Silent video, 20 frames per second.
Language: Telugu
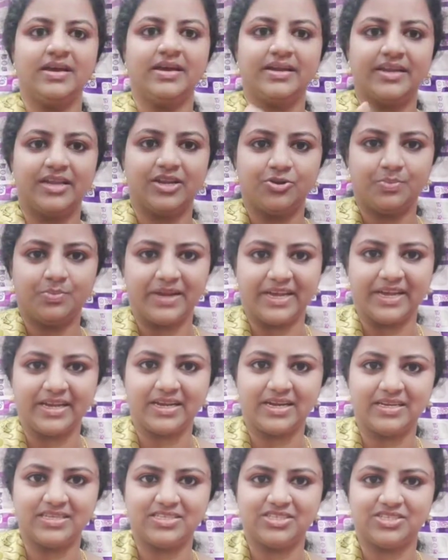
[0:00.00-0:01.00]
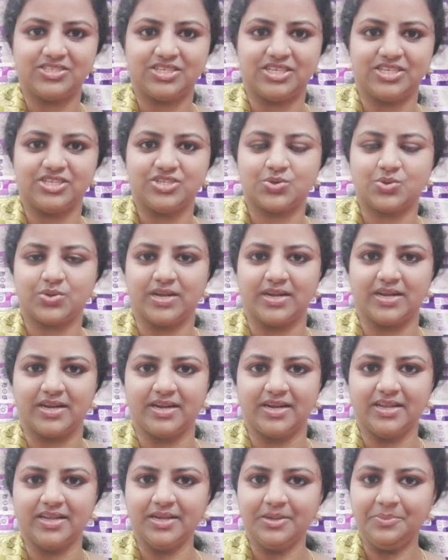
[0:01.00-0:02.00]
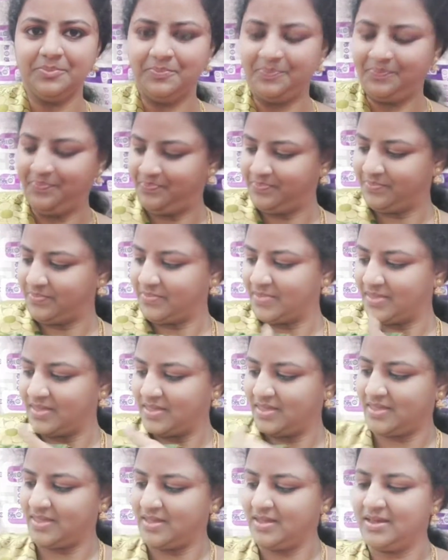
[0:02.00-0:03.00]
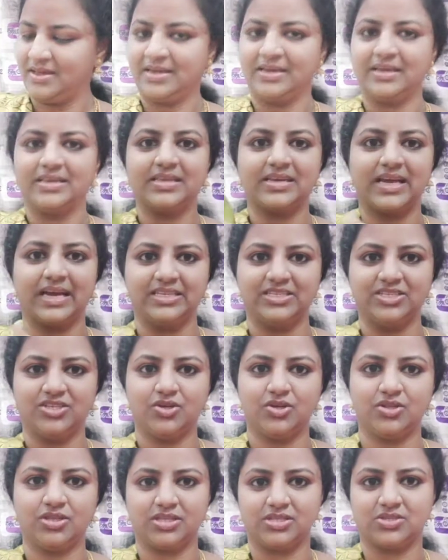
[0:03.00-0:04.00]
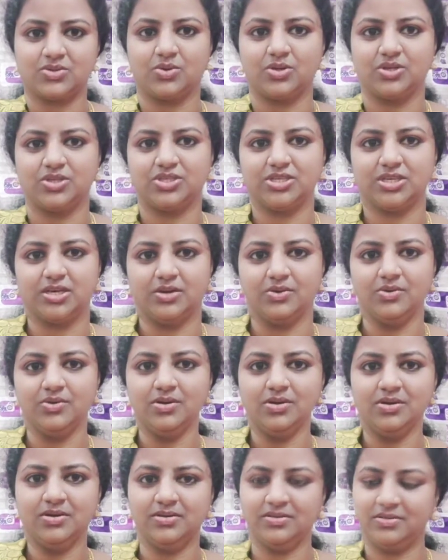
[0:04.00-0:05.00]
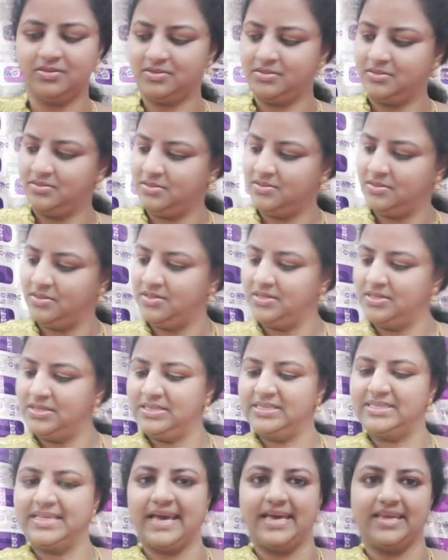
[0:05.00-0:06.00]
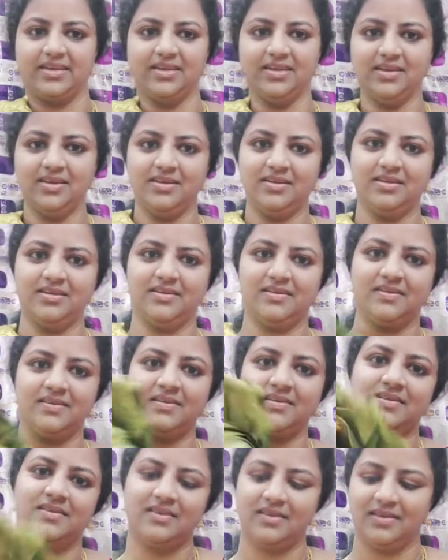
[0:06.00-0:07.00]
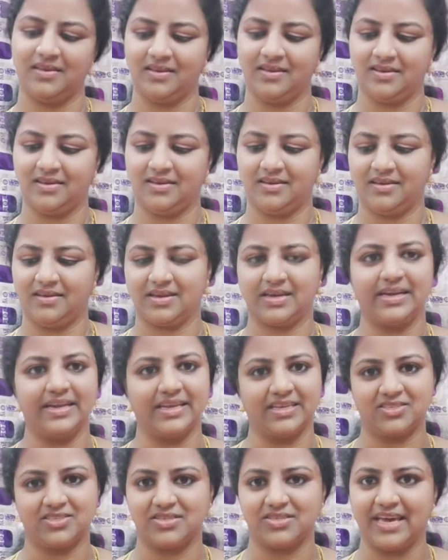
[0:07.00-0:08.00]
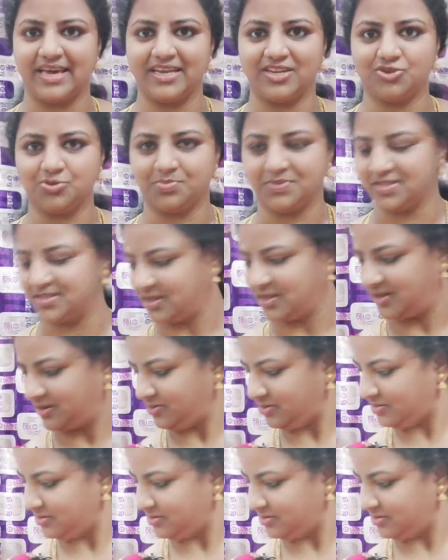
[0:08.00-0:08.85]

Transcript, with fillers: నేను ప్లెయిన్గానే స్టిచ్ చేయించుకున్నానండి ఇది కంచిలో తీసుకొని వచ్చారు ఈ శారీ ఇంకా నెక్స్ట్ శారీ చూపిస్తాను